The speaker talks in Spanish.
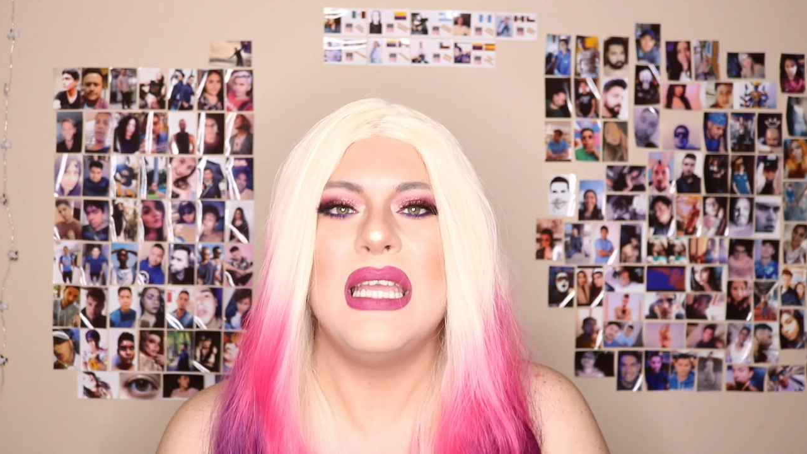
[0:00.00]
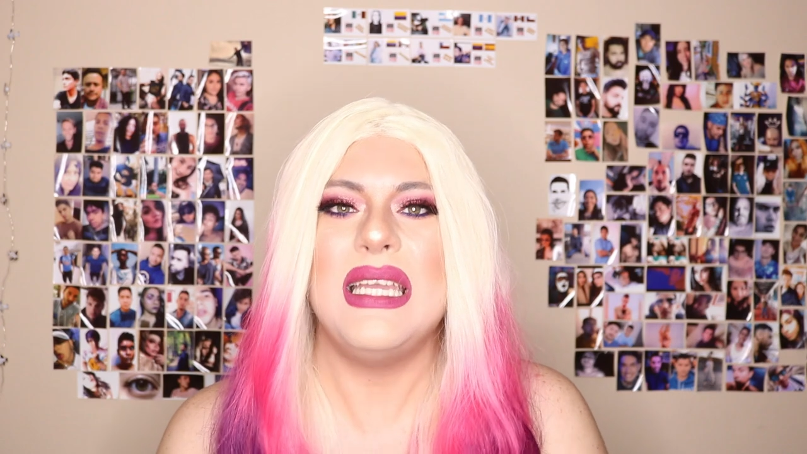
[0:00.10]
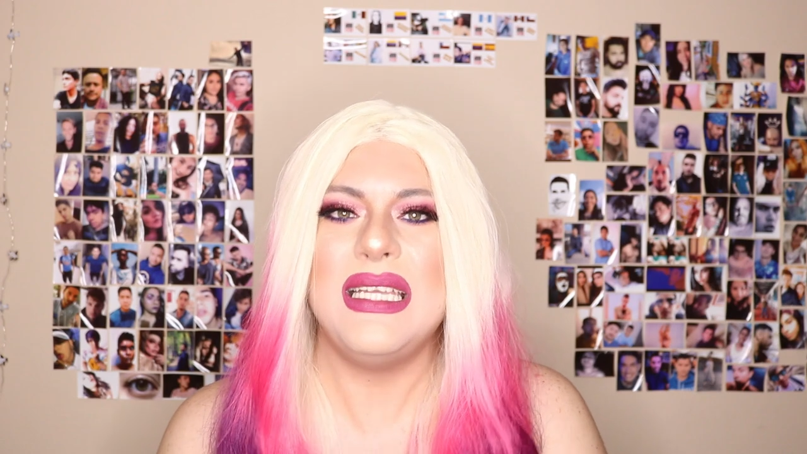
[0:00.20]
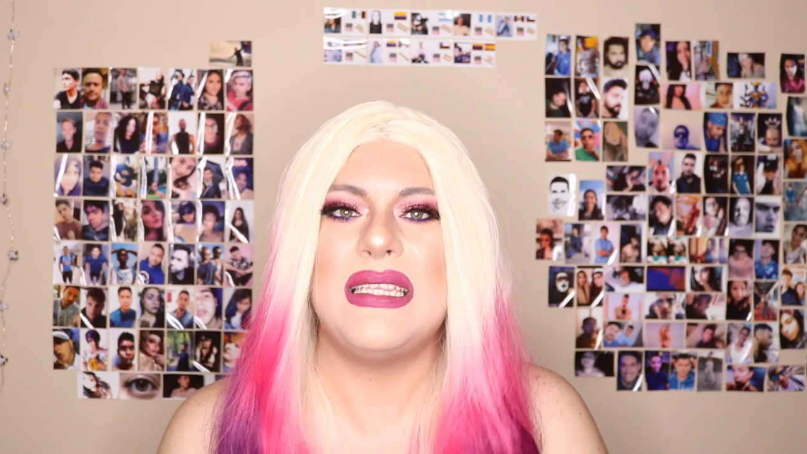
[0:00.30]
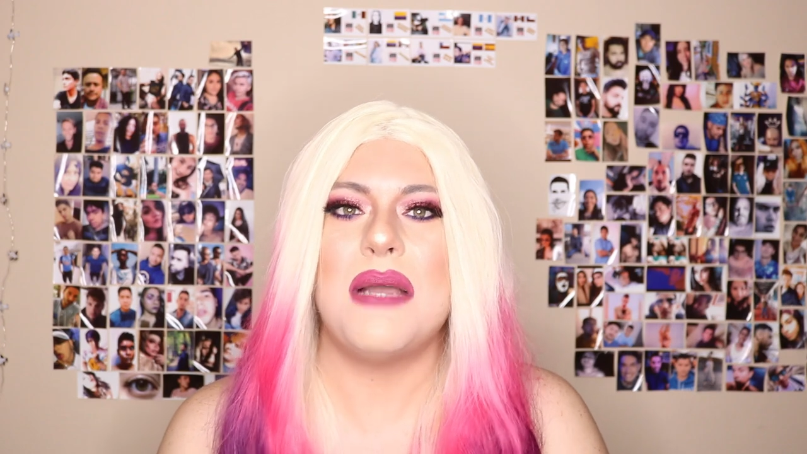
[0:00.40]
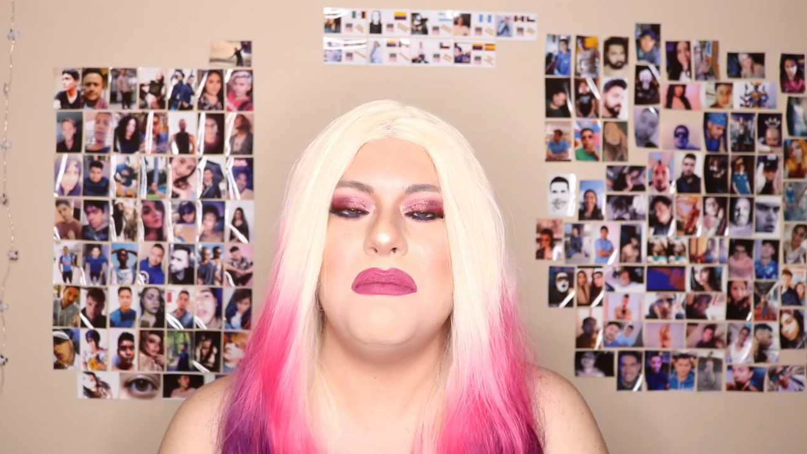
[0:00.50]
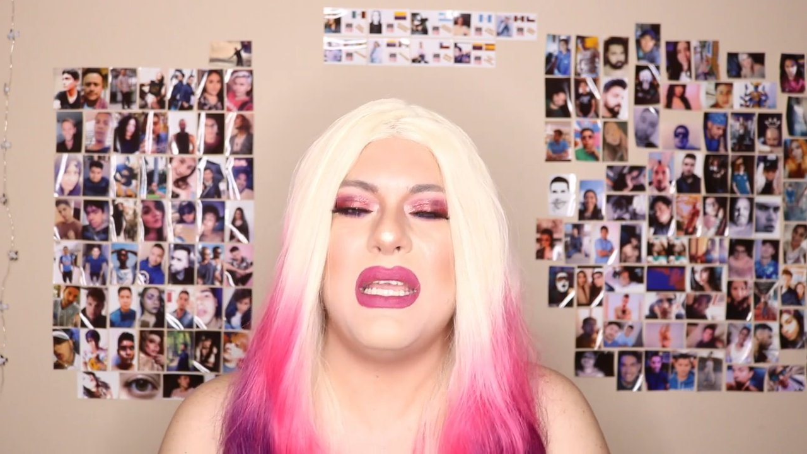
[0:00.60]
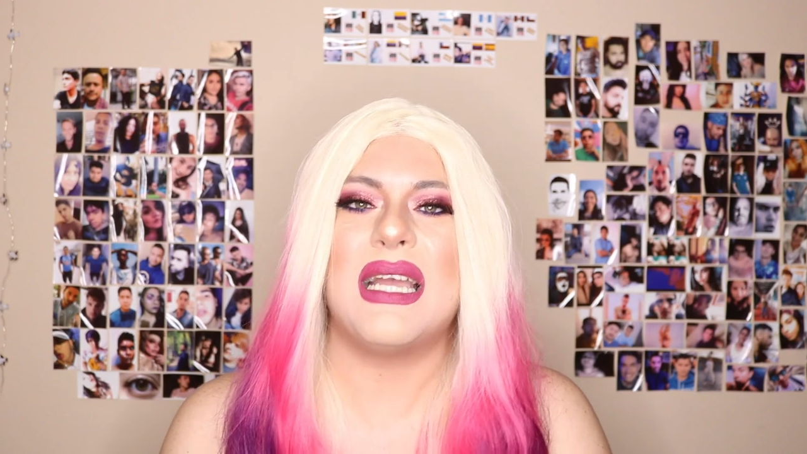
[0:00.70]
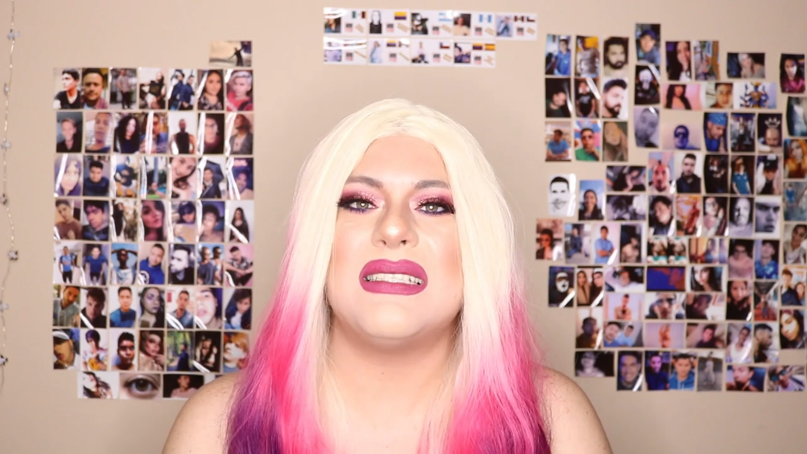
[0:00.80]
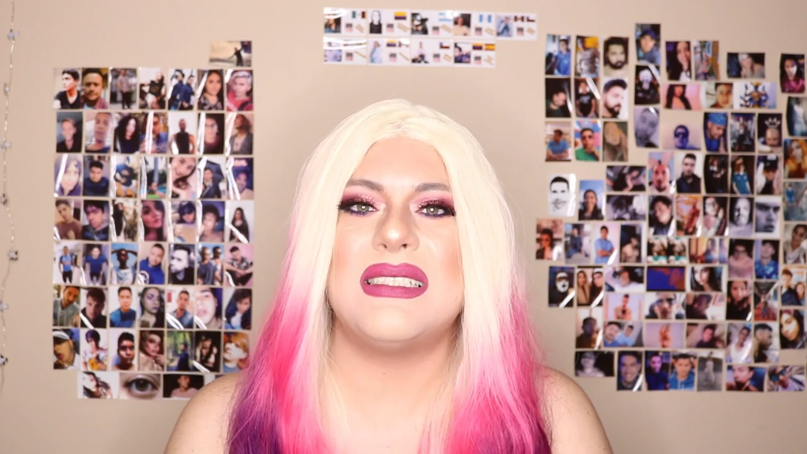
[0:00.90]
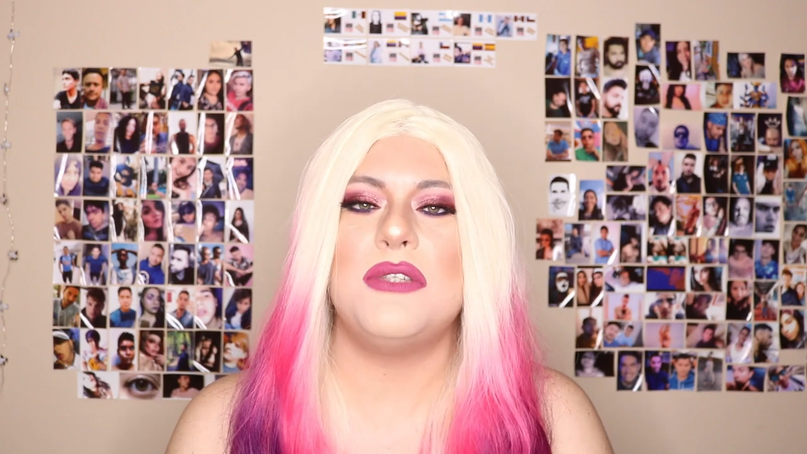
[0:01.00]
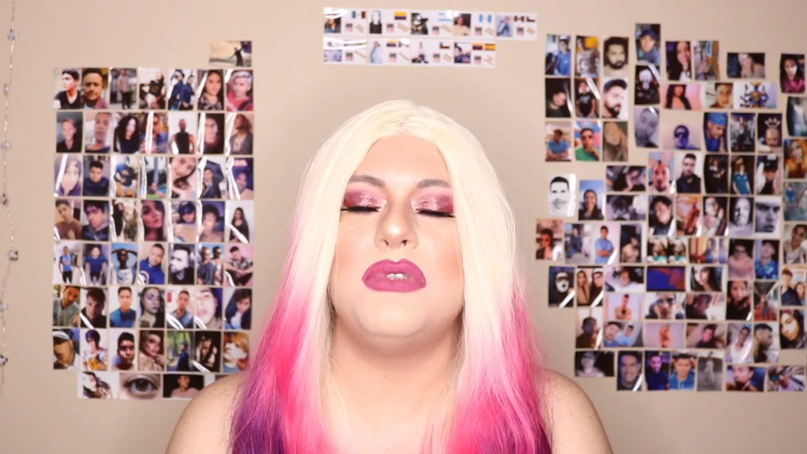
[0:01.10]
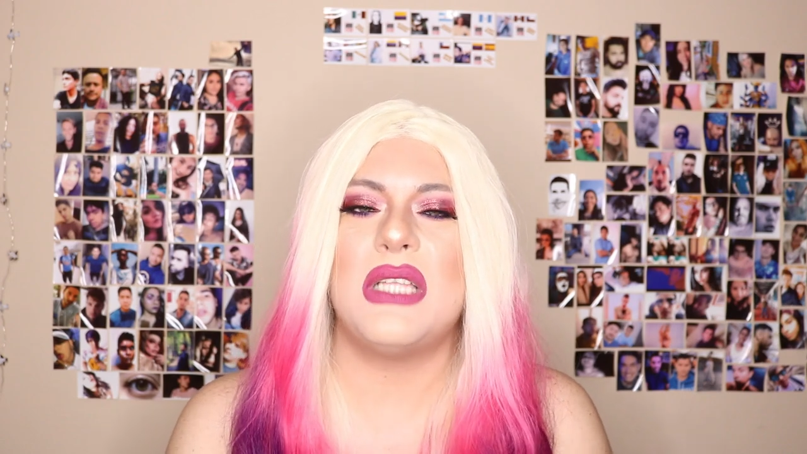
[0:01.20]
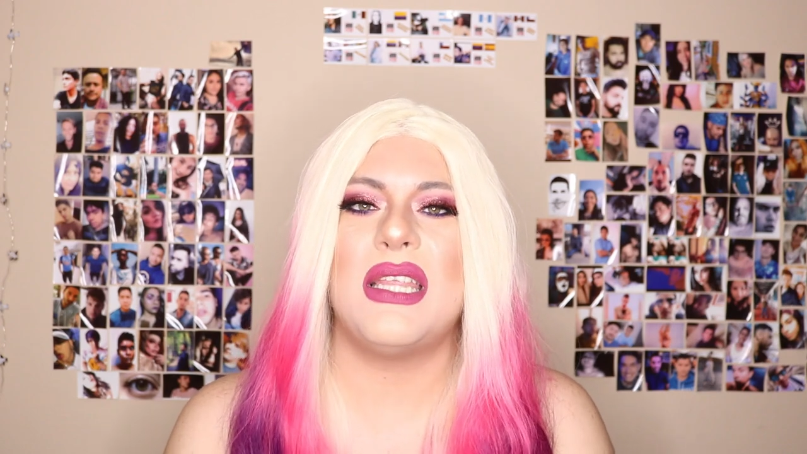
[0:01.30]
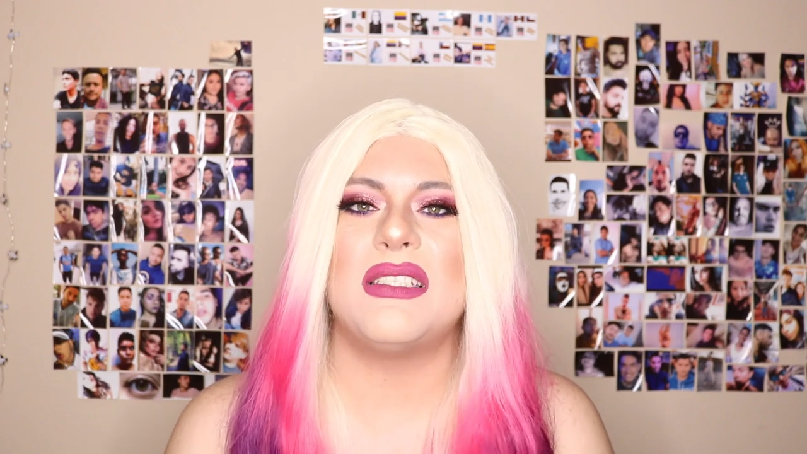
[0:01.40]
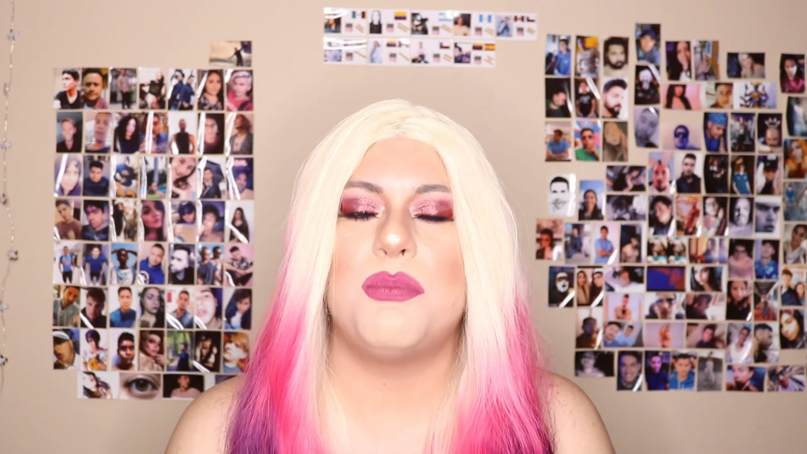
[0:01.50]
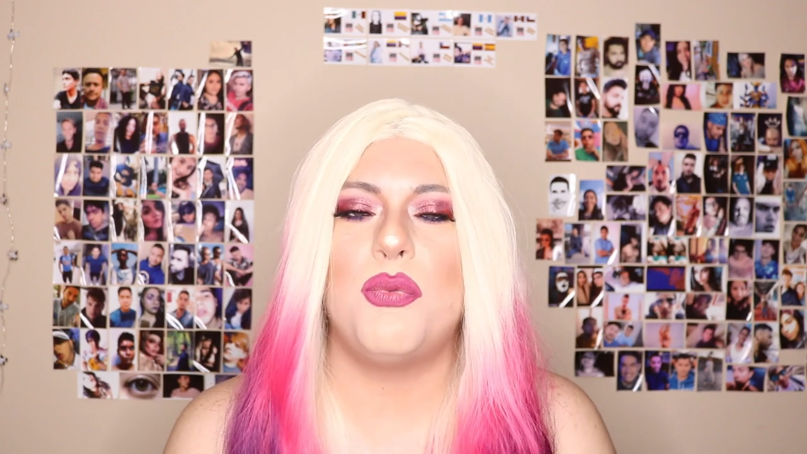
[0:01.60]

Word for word: y también así ustedes